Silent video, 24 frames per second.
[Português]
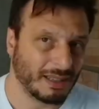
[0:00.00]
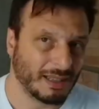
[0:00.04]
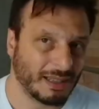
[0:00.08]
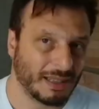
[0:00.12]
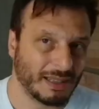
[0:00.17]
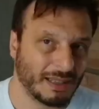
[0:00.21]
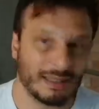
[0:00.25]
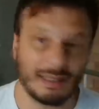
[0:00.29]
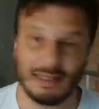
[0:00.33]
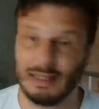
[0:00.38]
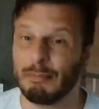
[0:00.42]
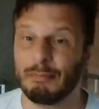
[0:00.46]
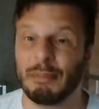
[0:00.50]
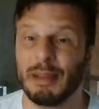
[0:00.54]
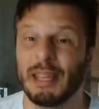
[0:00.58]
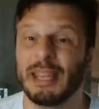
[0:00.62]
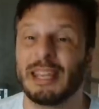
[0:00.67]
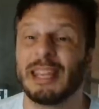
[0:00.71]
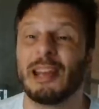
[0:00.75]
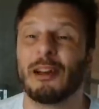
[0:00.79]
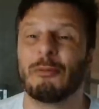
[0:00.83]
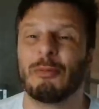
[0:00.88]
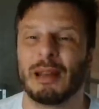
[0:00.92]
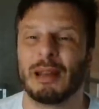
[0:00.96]
também é
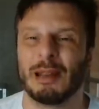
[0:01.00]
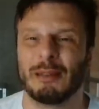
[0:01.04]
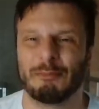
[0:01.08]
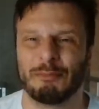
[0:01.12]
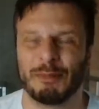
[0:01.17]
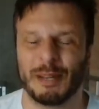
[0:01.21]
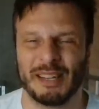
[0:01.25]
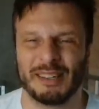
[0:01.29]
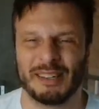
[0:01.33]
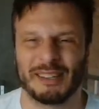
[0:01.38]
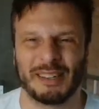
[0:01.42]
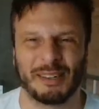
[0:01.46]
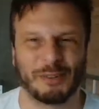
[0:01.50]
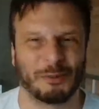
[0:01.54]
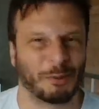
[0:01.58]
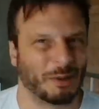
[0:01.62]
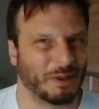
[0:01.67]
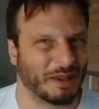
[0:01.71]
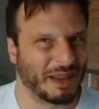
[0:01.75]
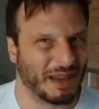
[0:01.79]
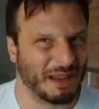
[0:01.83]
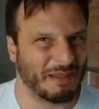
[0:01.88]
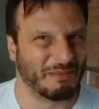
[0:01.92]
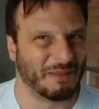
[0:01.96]
uma empresa do
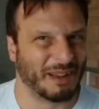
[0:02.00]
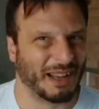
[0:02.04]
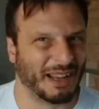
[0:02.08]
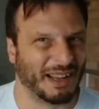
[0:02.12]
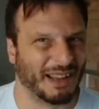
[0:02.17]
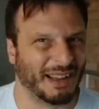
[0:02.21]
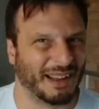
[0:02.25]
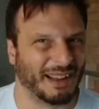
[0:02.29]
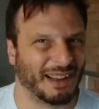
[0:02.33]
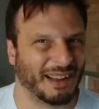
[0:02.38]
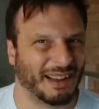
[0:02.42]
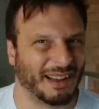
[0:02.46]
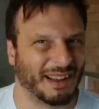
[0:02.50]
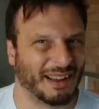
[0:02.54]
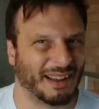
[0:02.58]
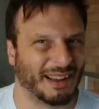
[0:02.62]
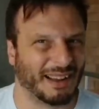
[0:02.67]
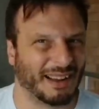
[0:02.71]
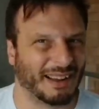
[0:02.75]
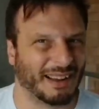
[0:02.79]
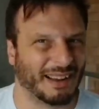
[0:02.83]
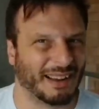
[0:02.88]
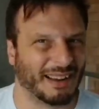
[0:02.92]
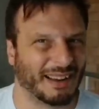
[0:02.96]

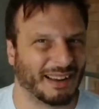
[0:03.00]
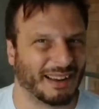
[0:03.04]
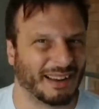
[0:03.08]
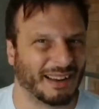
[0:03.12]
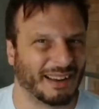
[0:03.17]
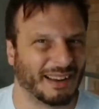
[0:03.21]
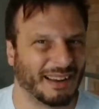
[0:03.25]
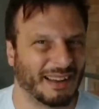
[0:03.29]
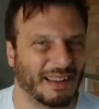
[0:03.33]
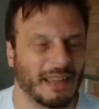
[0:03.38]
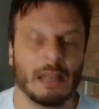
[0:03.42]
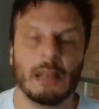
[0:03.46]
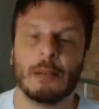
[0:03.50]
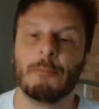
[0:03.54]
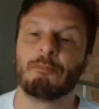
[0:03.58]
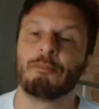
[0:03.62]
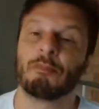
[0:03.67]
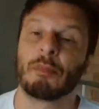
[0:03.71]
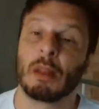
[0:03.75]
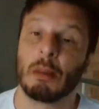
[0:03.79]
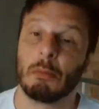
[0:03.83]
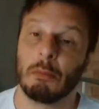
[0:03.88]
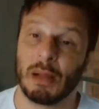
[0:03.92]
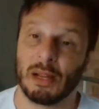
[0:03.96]
Lehman
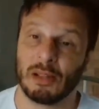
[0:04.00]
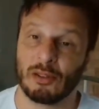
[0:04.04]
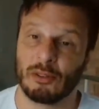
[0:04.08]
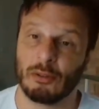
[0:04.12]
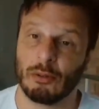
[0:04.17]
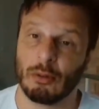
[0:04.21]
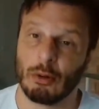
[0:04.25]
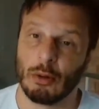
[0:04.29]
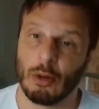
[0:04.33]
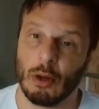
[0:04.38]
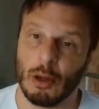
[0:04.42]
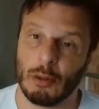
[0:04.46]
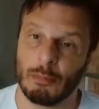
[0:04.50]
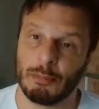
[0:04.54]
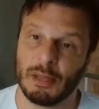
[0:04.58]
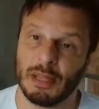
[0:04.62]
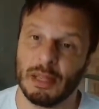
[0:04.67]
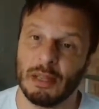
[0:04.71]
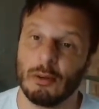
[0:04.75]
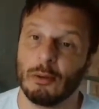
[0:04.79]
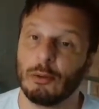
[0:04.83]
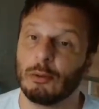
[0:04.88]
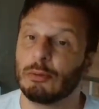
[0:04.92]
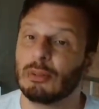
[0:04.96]
mas o lobby
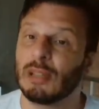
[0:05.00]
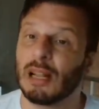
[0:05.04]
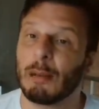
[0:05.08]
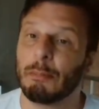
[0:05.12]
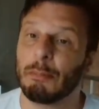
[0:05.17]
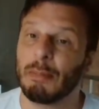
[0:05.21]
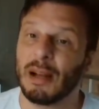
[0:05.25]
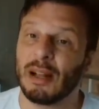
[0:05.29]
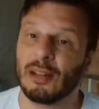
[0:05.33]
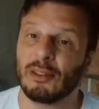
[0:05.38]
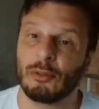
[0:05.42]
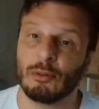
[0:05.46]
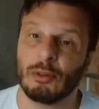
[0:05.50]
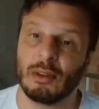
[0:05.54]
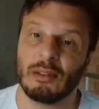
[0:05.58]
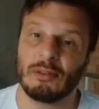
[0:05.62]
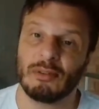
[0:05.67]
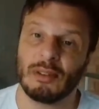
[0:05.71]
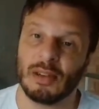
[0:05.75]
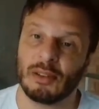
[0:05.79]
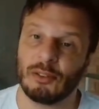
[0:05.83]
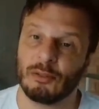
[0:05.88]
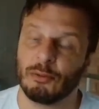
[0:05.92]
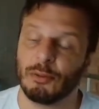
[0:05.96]
ultrapassa o
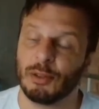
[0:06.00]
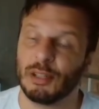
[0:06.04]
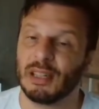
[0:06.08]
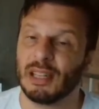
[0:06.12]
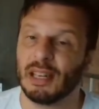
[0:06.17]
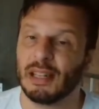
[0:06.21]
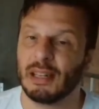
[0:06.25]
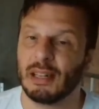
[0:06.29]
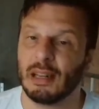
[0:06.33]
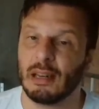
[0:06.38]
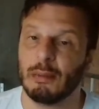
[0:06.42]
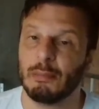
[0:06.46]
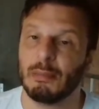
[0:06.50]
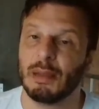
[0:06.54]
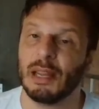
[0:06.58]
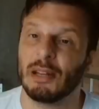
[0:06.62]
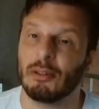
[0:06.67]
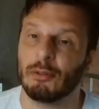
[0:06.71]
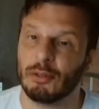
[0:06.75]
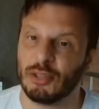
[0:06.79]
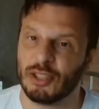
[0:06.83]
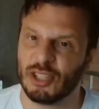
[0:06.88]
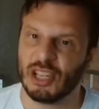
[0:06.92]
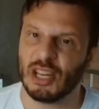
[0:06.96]
universo do entretenimento e
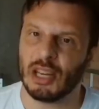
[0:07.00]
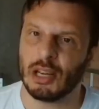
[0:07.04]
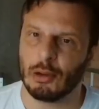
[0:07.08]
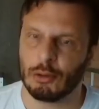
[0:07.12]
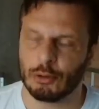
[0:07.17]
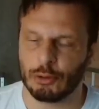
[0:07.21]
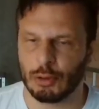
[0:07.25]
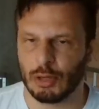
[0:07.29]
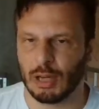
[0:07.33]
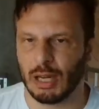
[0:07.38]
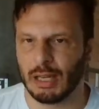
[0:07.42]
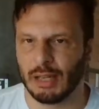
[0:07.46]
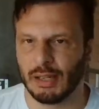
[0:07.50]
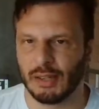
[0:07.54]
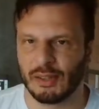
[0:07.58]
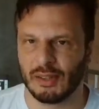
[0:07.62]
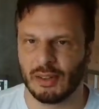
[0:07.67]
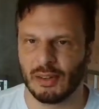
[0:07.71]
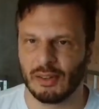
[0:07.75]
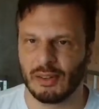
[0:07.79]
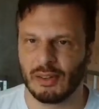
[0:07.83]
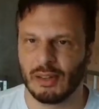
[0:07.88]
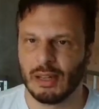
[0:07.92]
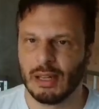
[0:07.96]
chega aos
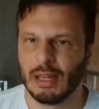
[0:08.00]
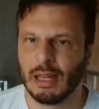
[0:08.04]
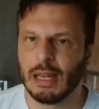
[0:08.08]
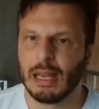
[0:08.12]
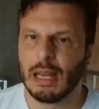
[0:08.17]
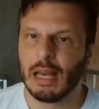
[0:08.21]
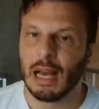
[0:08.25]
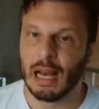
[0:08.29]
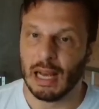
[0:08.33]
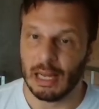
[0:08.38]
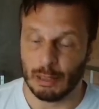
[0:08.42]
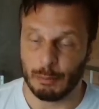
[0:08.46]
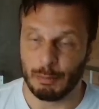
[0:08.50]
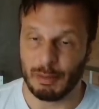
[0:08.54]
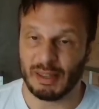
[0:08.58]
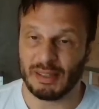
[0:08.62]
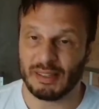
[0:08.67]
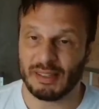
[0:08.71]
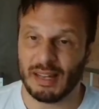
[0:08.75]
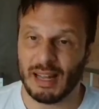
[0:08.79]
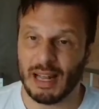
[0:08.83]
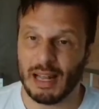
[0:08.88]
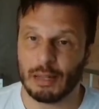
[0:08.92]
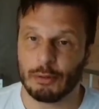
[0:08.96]
jornalistas. Ano
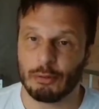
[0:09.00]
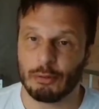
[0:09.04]
passado, a